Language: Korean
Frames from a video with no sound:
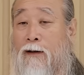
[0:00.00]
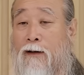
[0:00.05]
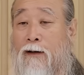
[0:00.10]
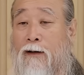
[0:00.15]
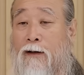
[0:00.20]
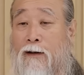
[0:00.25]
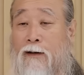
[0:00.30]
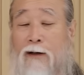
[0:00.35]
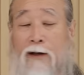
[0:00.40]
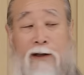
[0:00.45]

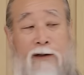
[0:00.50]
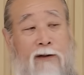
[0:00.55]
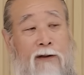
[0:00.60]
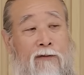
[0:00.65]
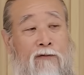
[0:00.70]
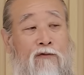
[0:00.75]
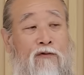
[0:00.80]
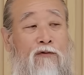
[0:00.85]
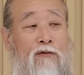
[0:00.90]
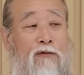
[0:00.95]
어,
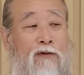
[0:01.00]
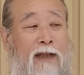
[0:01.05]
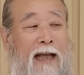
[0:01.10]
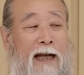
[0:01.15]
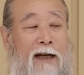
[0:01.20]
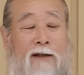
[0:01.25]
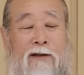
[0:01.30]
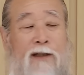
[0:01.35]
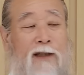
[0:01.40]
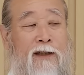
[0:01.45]
그래서 누굴
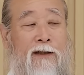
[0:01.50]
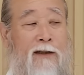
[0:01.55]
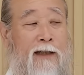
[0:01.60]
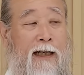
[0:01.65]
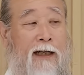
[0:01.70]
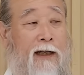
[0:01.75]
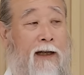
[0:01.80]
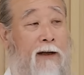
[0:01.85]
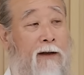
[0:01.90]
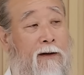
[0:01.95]
따르지를
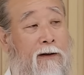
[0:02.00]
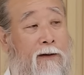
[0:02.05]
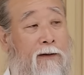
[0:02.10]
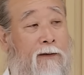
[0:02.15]
않아요.